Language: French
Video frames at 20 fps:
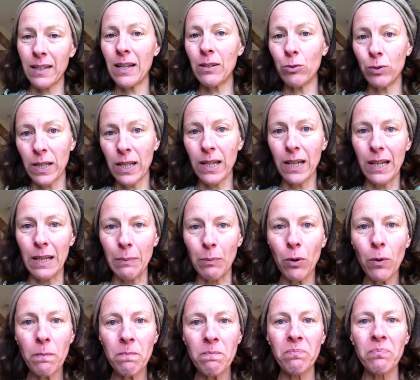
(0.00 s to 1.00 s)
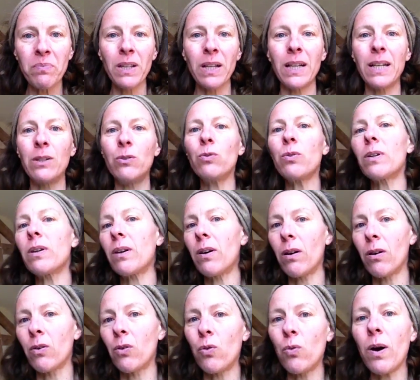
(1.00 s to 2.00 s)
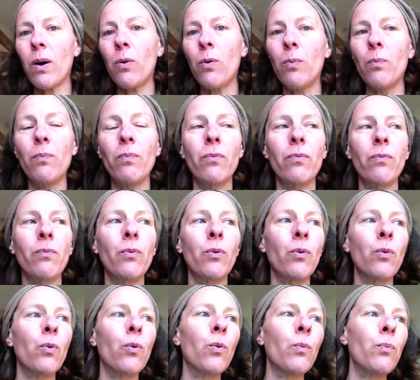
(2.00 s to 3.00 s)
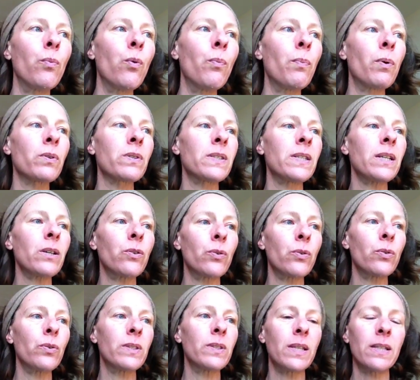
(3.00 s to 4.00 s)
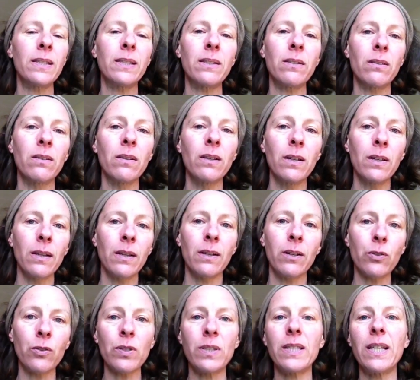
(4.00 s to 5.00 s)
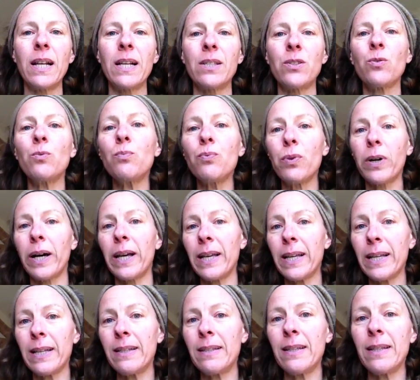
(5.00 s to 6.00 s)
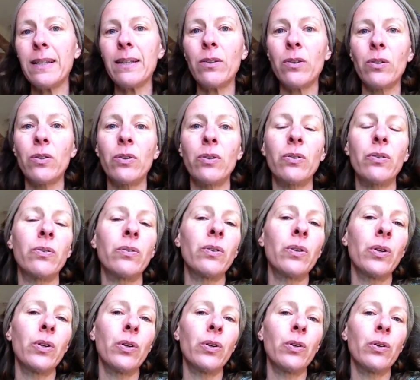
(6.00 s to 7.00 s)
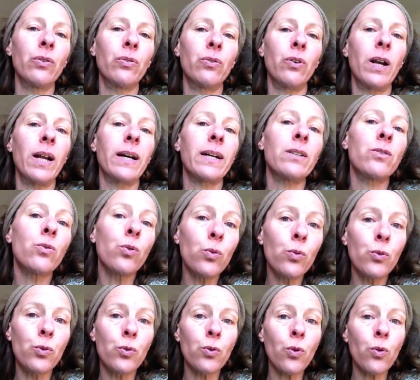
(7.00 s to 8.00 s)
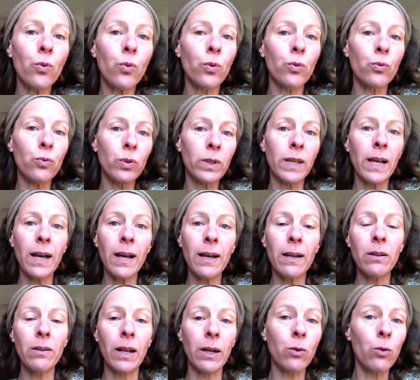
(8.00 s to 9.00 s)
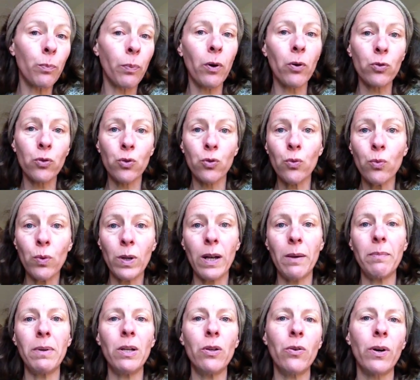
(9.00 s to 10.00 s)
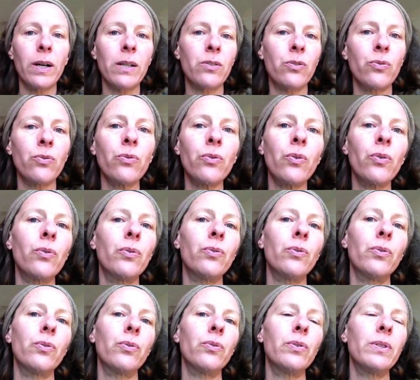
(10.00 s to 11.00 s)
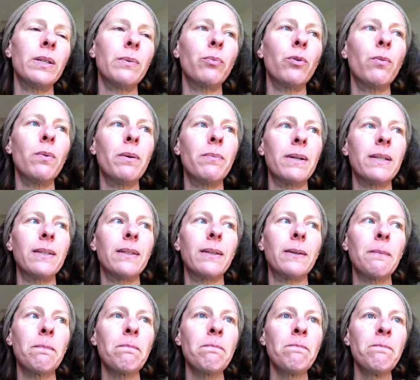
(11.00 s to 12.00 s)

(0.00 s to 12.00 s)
tel ou tel élément, et donc en quoi on, peut penser que cette euh, constellation pourrait aider dans, la résolution, ou en tout cas euh, la compréhension ou l'amélioration de, ces problématiques.